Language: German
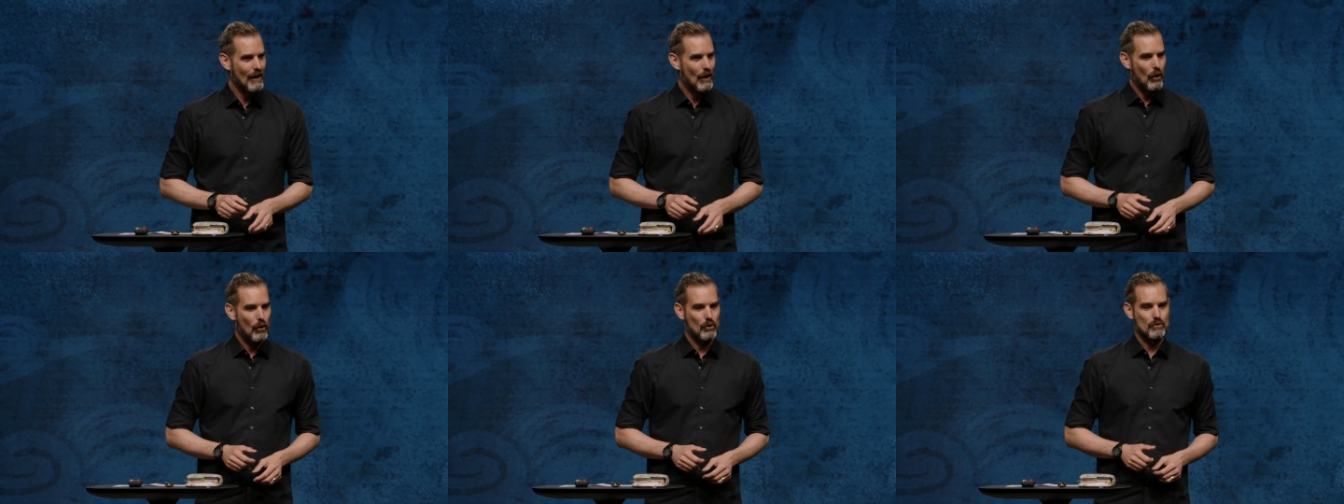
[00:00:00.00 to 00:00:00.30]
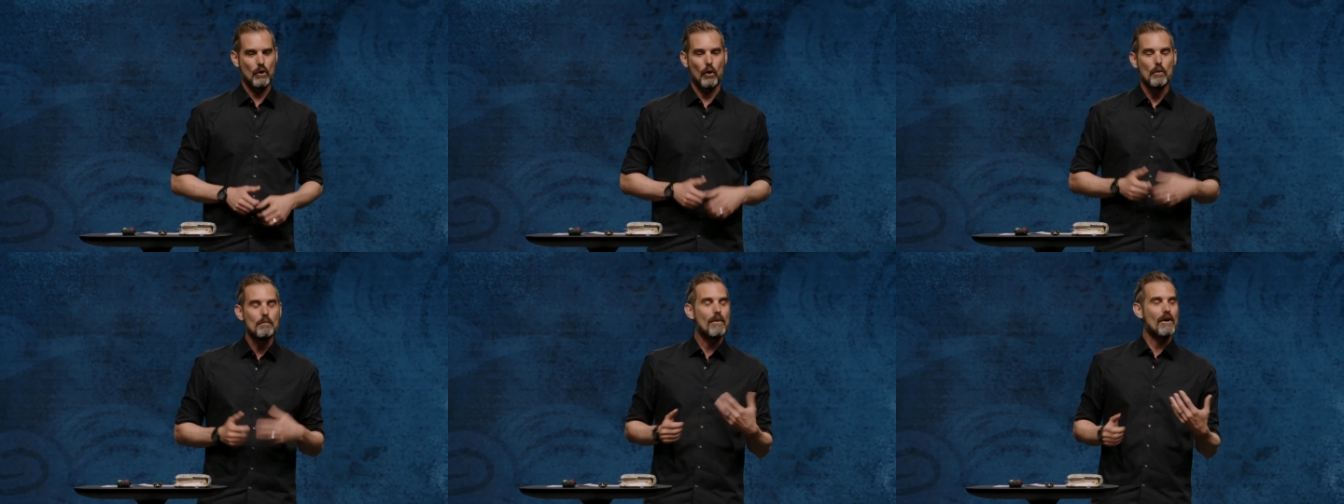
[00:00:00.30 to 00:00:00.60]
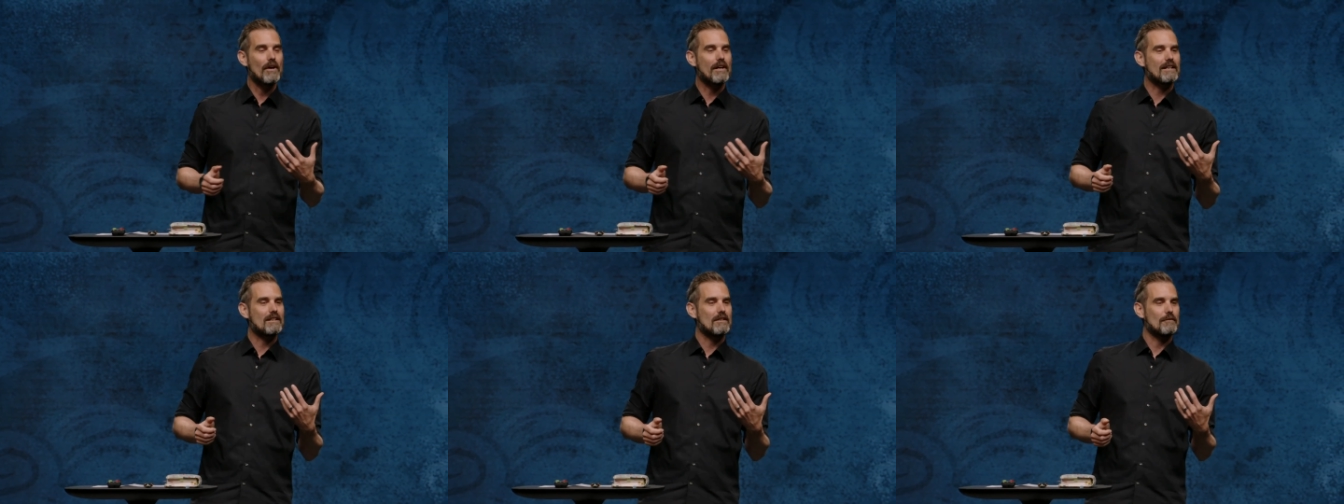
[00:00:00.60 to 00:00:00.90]
Und darum
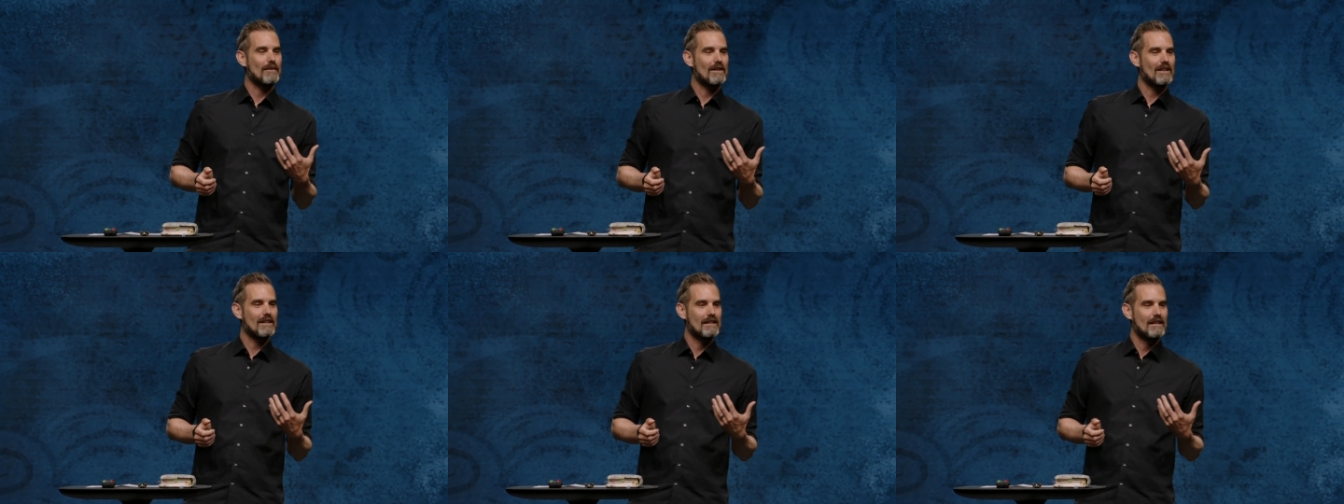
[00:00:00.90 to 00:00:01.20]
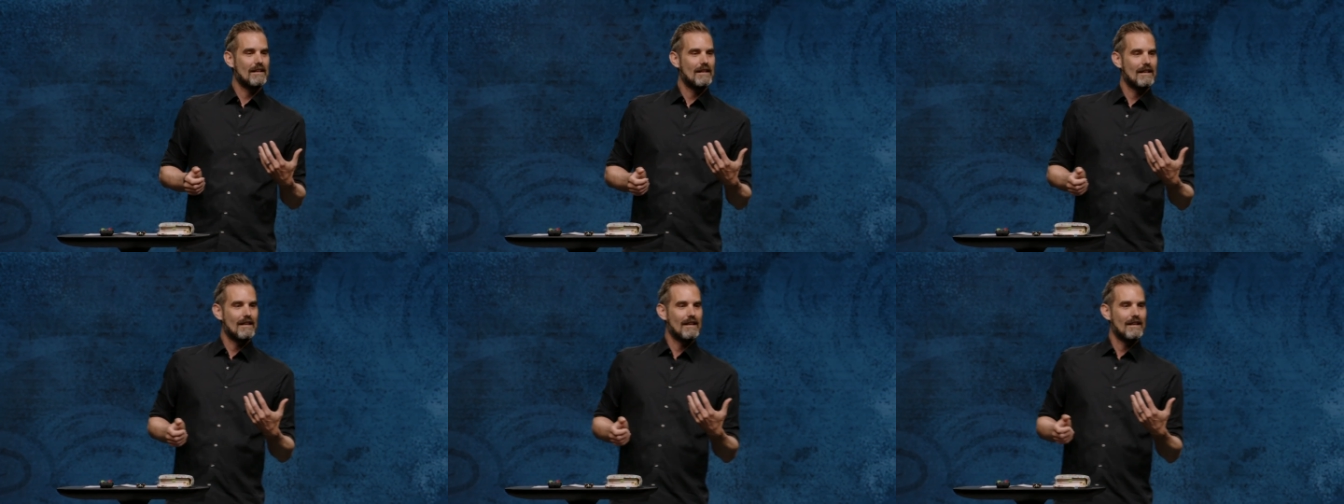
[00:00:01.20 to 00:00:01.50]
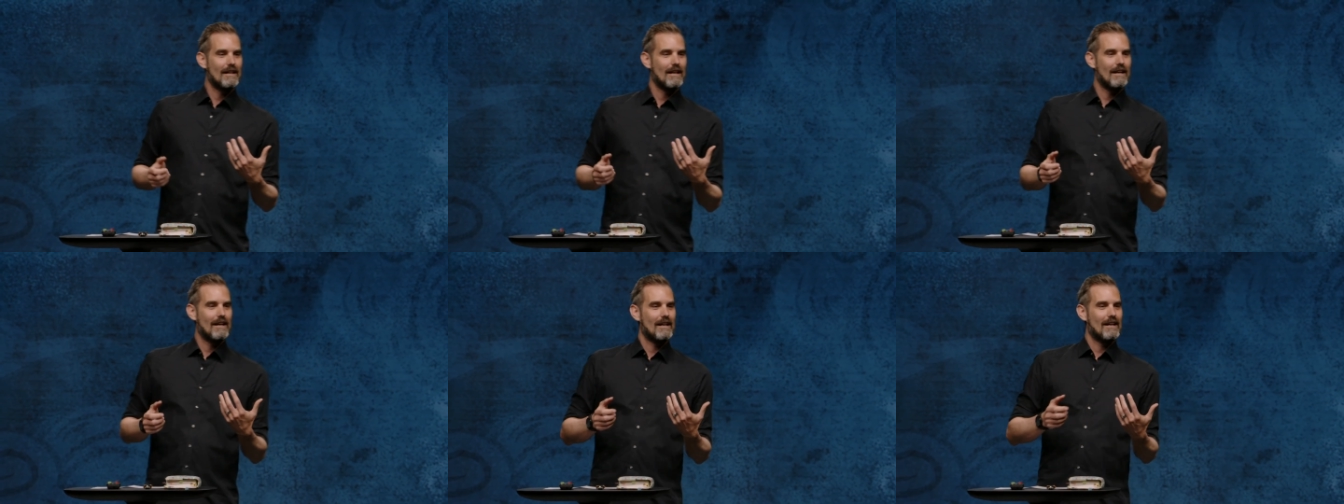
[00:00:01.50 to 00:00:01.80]
möchten wir
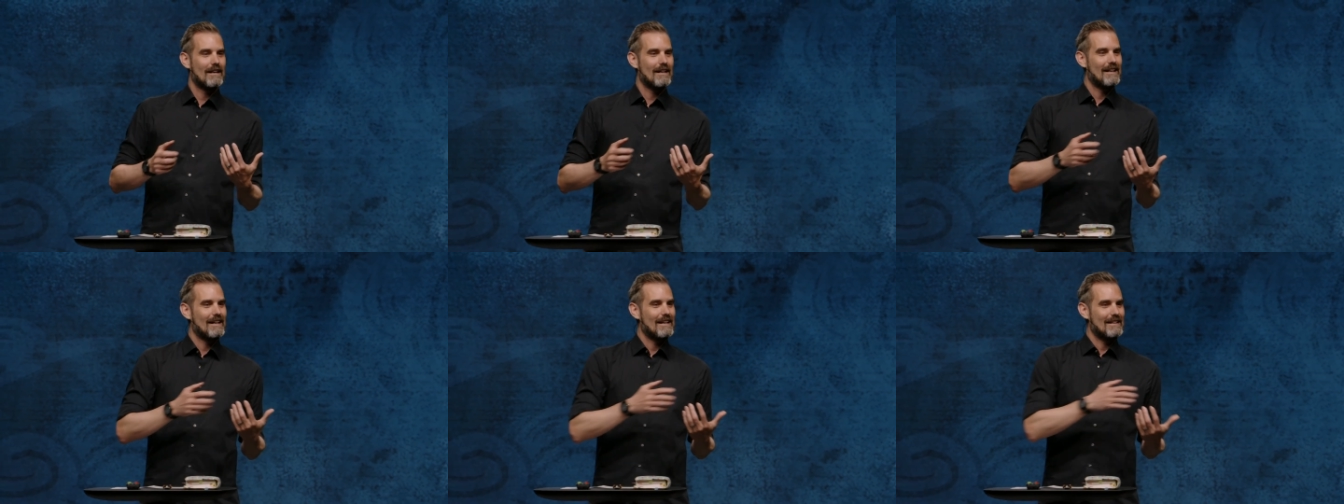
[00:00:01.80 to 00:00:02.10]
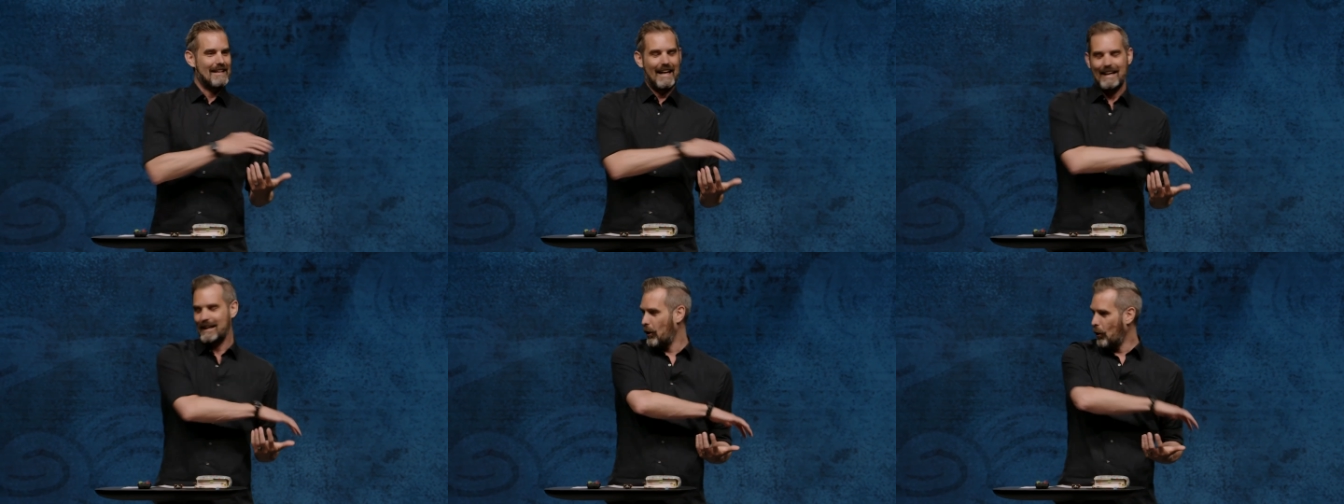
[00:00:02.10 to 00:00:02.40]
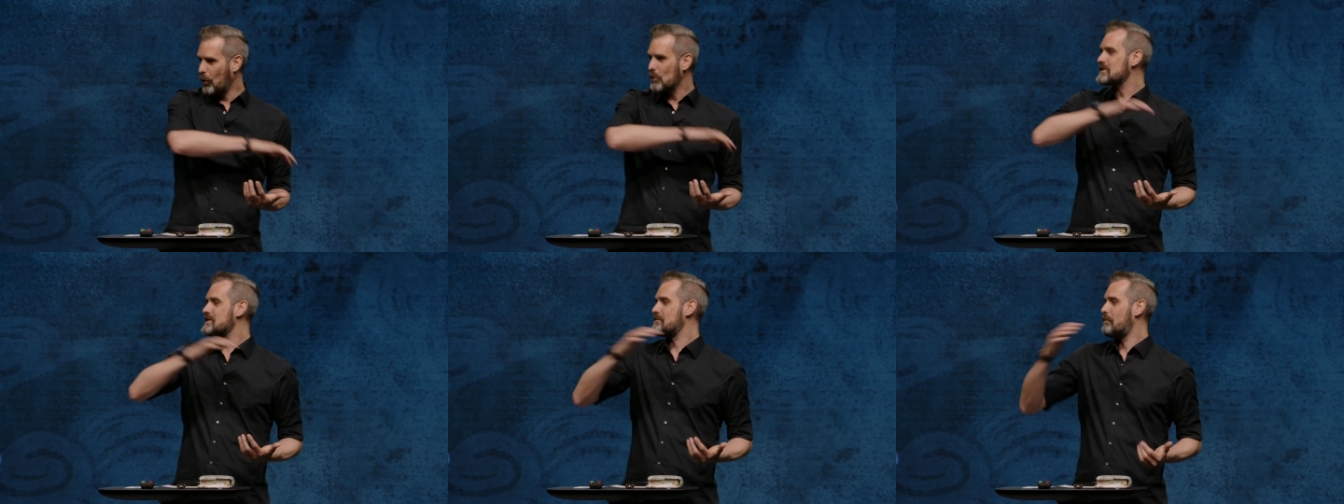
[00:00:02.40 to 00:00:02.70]
den
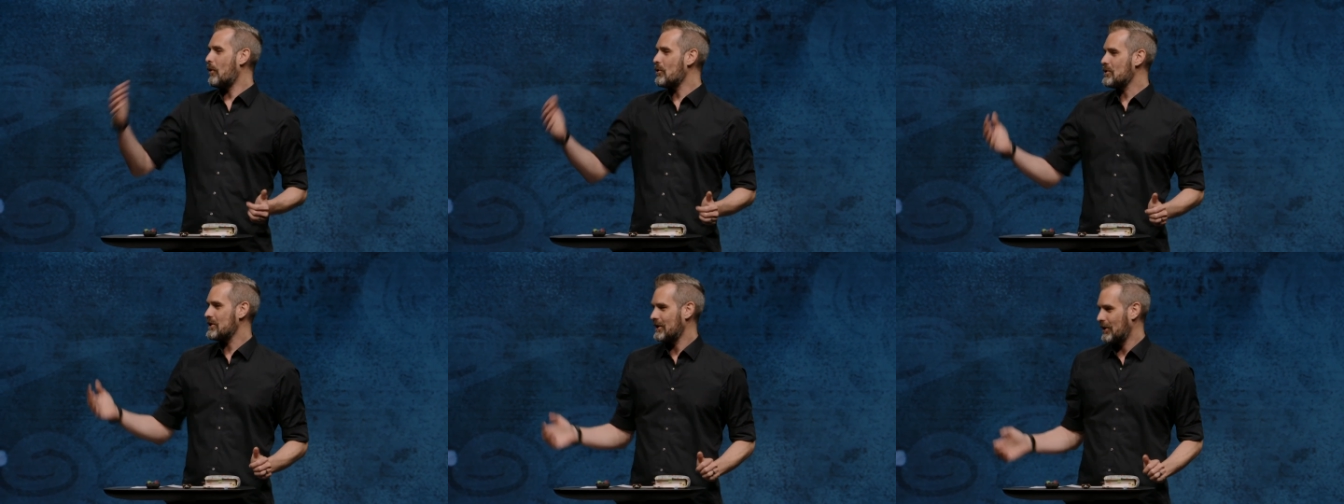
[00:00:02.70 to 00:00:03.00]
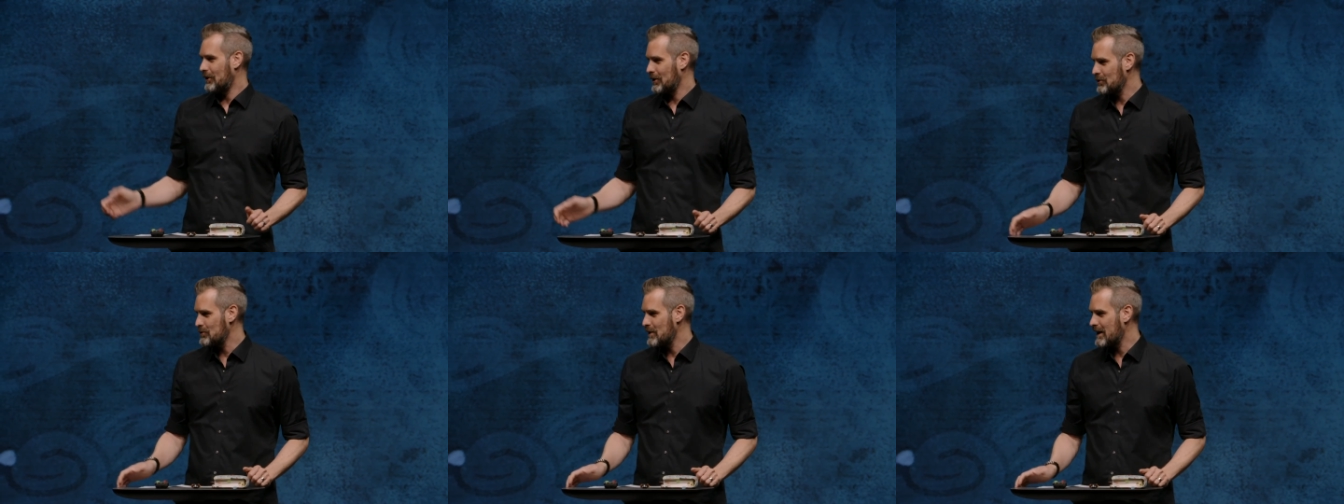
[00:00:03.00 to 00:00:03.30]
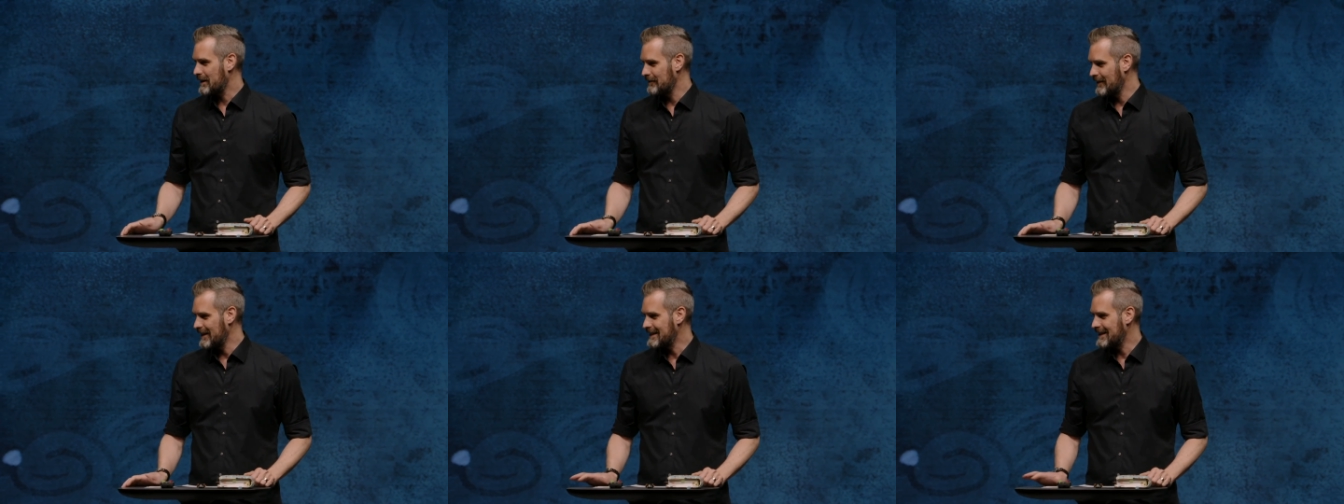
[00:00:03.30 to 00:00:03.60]
grossen Bogen
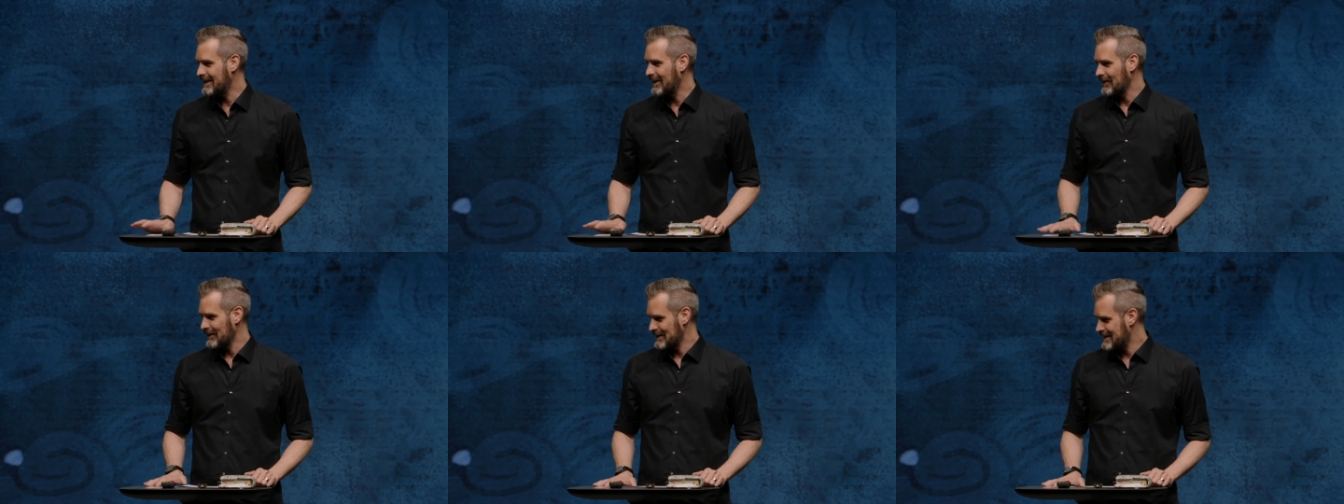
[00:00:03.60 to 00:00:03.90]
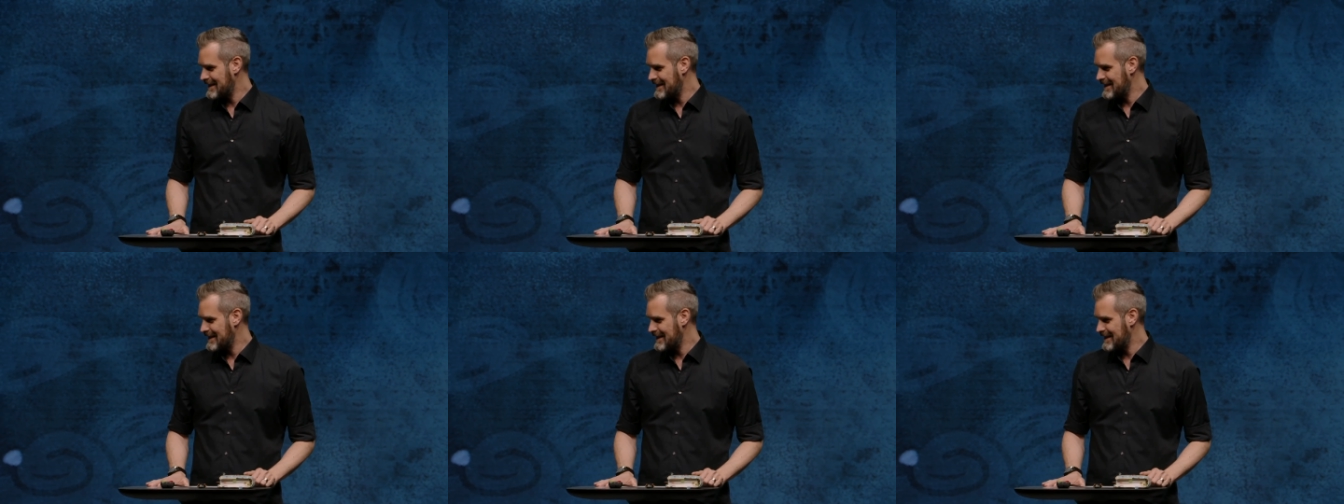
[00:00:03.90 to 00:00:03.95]
anschauen miteinander.